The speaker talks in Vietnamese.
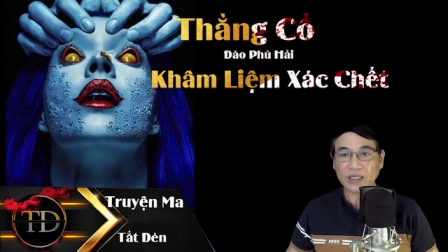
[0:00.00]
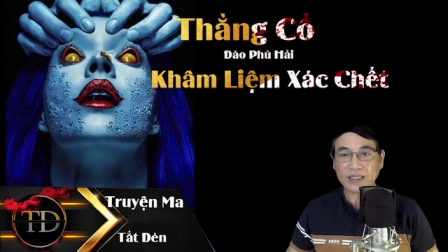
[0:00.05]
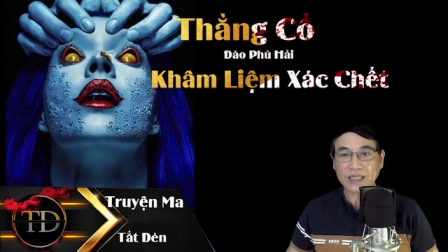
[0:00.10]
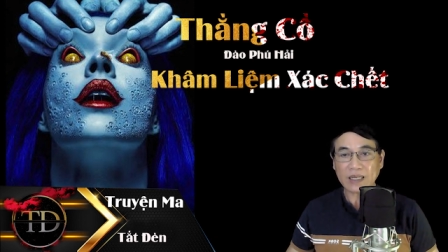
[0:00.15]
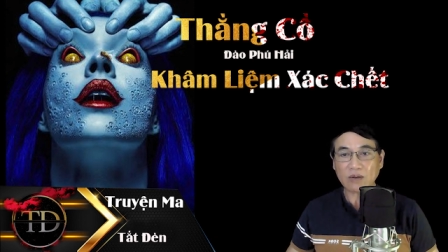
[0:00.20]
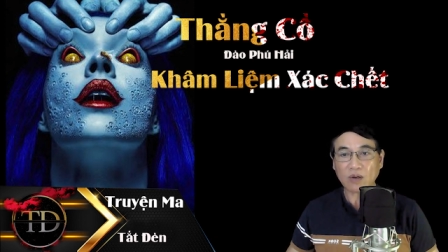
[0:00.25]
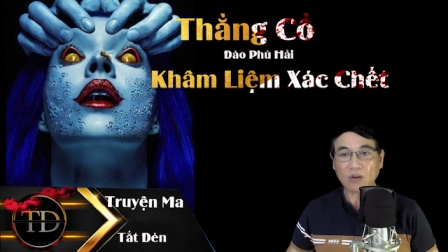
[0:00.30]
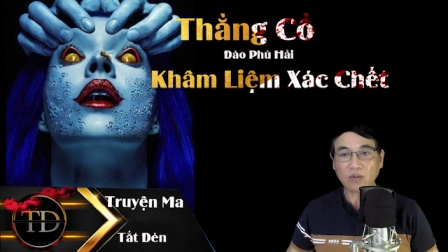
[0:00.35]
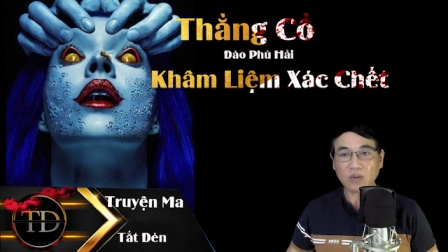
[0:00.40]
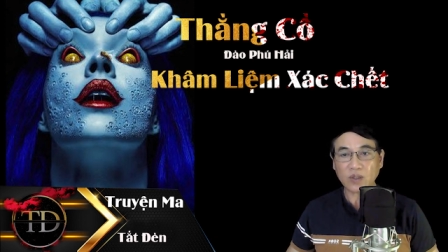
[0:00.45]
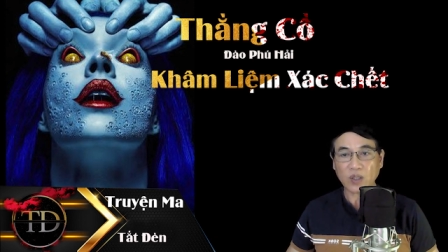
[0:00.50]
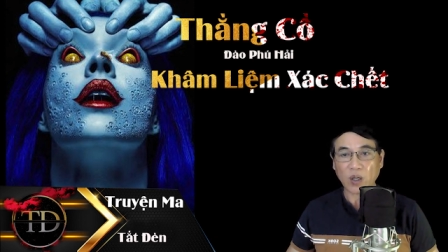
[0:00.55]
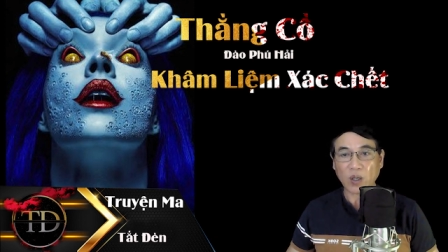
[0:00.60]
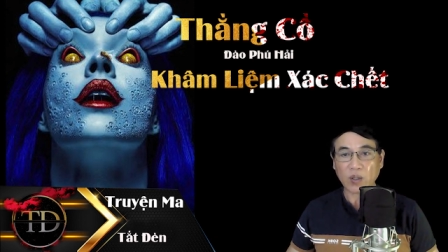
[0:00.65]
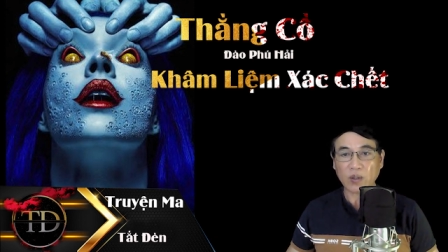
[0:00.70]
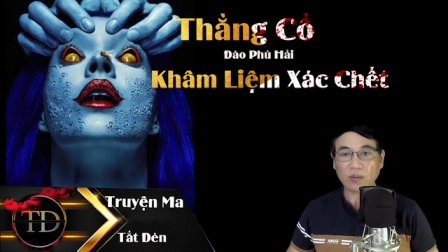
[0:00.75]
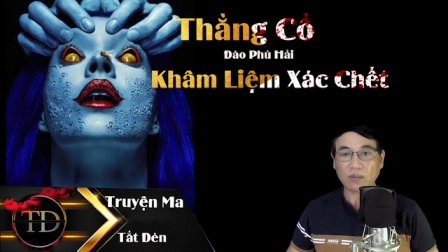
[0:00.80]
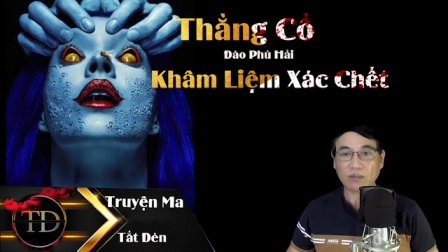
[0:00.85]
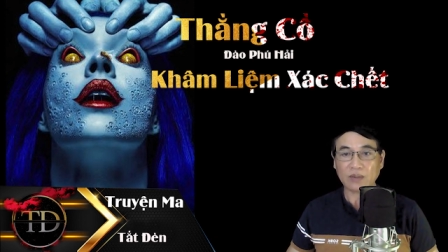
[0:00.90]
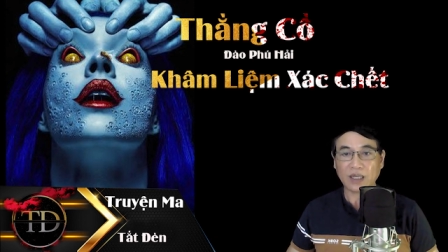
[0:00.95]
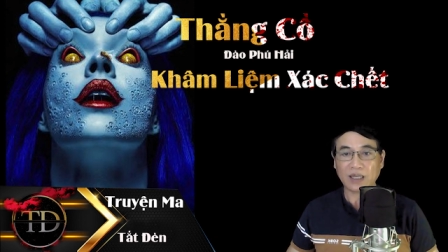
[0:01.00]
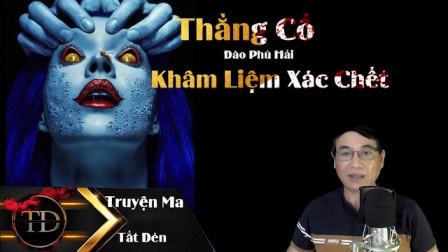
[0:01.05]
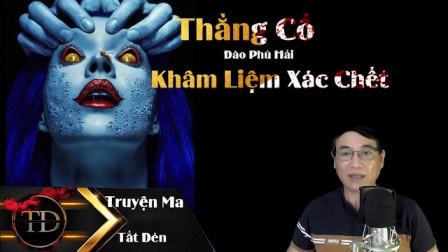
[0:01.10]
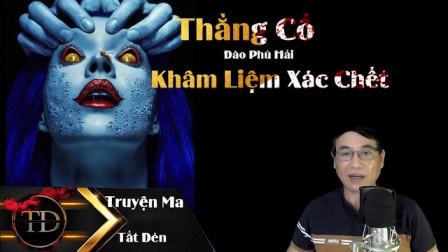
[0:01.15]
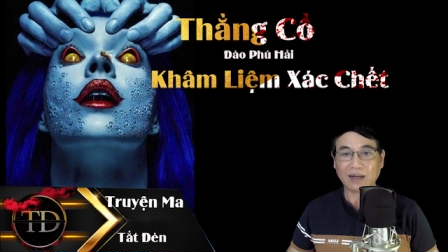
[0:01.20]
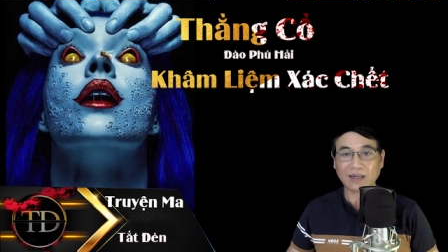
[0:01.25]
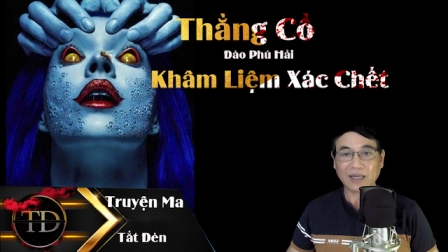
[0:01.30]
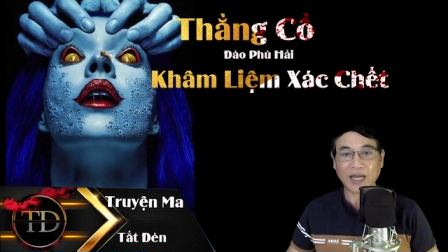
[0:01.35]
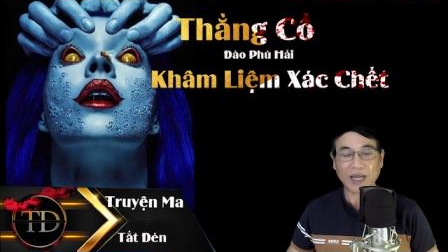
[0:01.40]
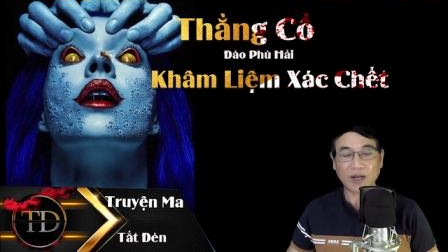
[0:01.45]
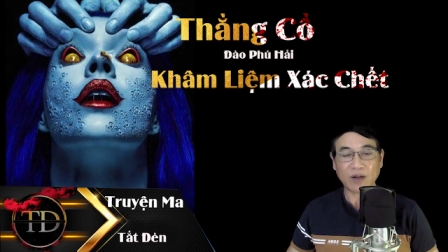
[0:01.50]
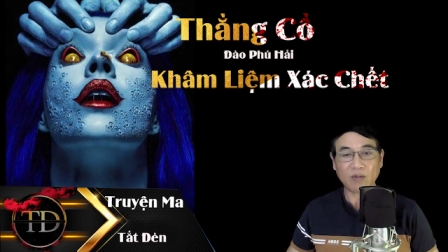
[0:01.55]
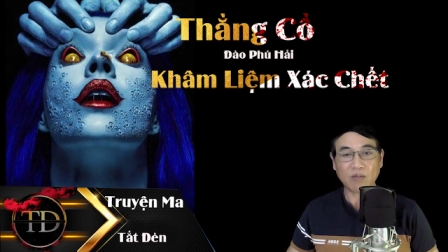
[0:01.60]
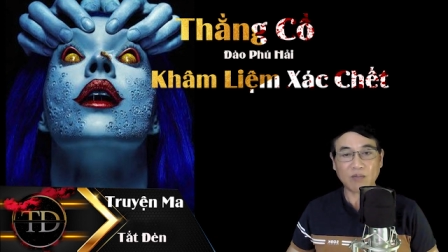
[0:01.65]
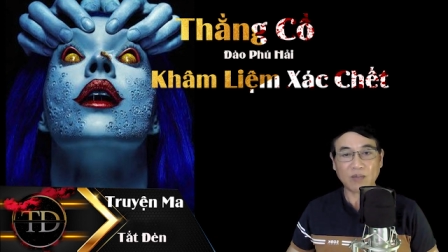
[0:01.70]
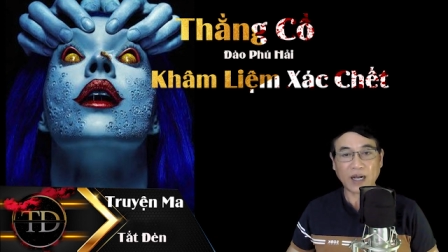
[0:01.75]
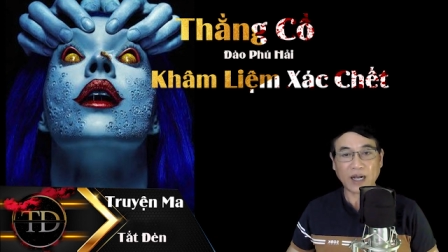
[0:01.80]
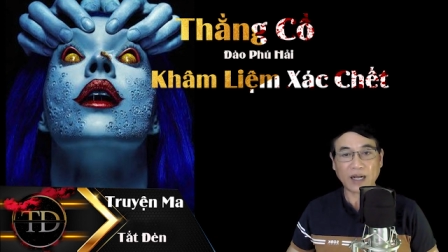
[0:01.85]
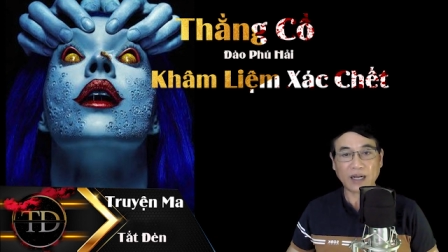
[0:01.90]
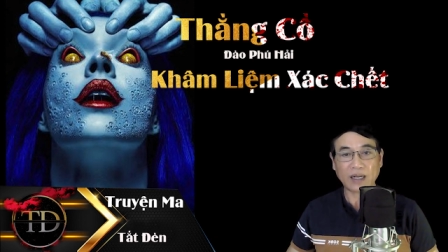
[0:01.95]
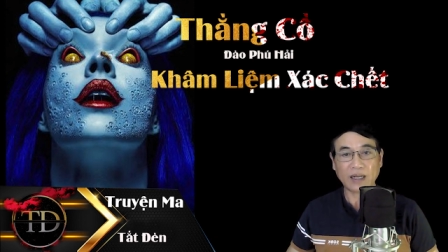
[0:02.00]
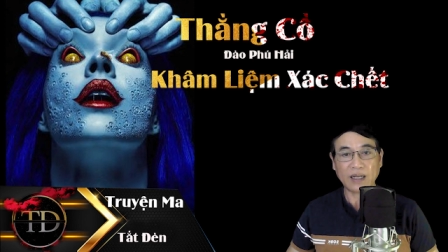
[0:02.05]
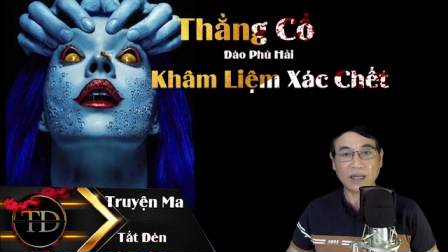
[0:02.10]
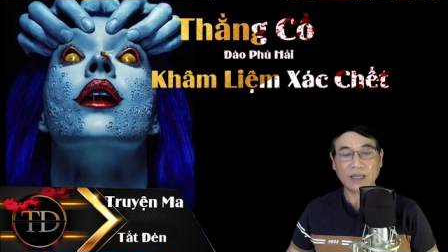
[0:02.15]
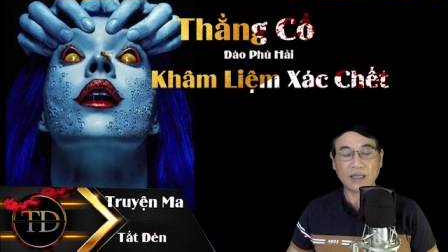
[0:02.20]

sao ông Độ lại dặn hai ông bà